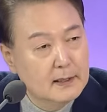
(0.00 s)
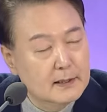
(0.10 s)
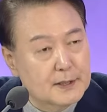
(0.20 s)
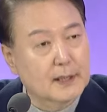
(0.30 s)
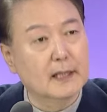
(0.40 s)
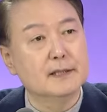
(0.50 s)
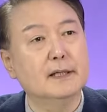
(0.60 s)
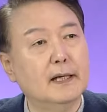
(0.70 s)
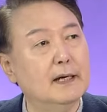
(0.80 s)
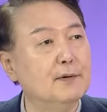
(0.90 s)
제가 이제
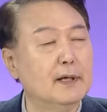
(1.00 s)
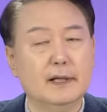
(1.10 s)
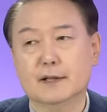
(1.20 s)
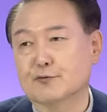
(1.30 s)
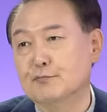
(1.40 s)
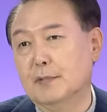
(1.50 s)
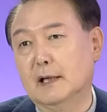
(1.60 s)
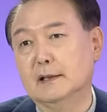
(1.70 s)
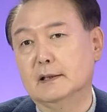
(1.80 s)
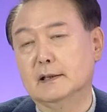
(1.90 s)
해외
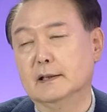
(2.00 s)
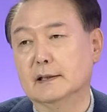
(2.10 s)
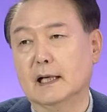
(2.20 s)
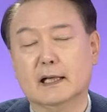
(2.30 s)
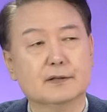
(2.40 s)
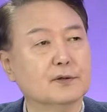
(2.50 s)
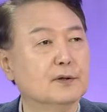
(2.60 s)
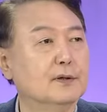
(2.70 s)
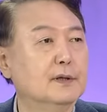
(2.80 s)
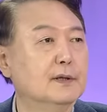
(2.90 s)
순방을 나가서
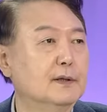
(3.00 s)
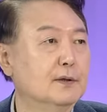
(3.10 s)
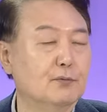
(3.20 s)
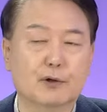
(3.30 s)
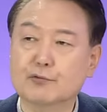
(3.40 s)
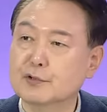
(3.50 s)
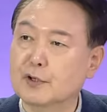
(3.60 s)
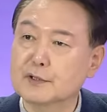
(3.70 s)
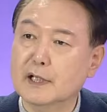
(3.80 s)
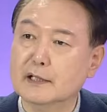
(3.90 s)
외국
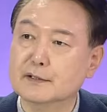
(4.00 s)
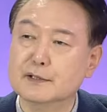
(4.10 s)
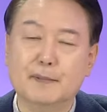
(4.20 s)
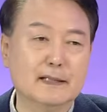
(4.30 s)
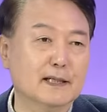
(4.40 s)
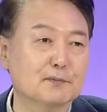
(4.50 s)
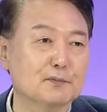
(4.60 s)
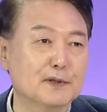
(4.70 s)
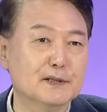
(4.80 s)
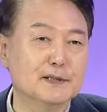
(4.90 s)
정상들을
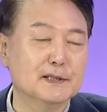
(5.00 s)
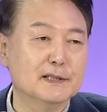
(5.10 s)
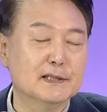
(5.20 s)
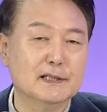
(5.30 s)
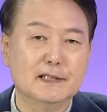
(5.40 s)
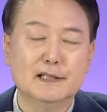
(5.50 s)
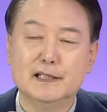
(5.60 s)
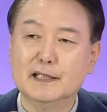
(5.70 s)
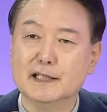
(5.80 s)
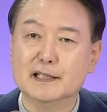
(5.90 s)
만나보면은
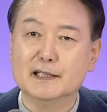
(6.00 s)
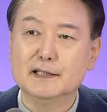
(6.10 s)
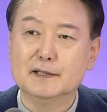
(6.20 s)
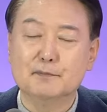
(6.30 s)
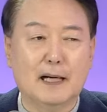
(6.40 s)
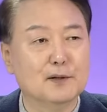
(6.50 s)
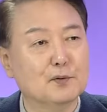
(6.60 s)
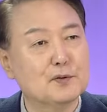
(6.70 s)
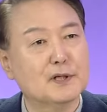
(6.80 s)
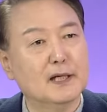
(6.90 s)

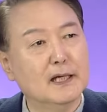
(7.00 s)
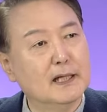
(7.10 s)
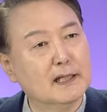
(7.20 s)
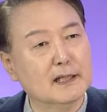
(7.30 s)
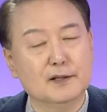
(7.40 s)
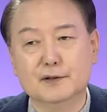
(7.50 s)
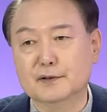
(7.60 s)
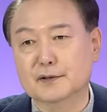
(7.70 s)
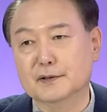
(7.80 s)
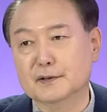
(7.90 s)
반도체
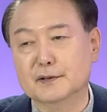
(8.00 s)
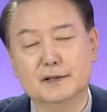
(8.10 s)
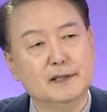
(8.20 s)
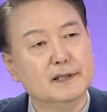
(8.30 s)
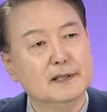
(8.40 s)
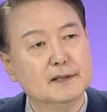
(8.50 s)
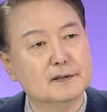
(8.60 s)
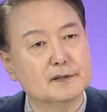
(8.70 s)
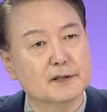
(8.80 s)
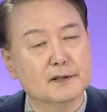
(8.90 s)
이런 그
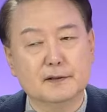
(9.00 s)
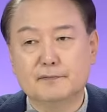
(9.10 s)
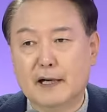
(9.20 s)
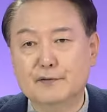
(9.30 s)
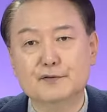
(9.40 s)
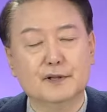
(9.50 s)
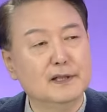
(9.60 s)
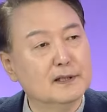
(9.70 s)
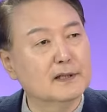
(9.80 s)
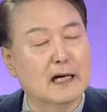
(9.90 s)

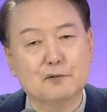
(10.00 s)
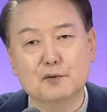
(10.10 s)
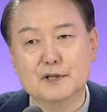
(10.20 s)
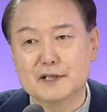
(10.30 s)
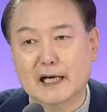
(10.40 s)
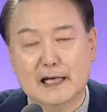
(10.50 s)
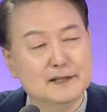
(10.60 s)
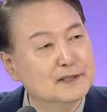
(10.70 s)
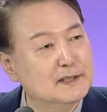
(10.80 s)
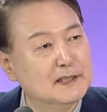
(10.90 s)
파운드리를 갖고 있지
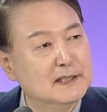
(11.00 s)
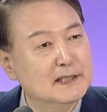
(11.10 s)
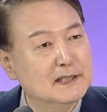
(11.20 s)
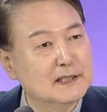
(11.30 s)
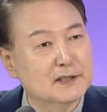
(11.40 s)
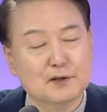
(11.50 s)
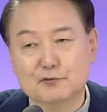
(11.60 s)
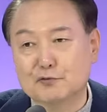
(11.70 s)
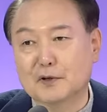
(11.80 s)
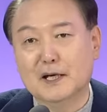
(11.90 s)
않은 그런
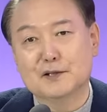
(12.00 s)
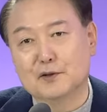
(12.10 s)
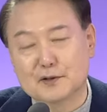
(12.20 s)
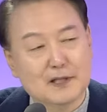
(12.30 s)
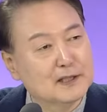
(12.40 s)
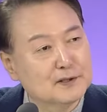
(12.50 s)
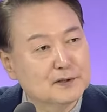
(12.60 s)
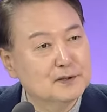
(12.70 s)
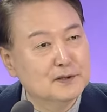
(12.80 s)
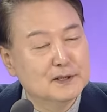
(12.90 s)
국가의
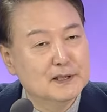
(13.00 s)
정상들은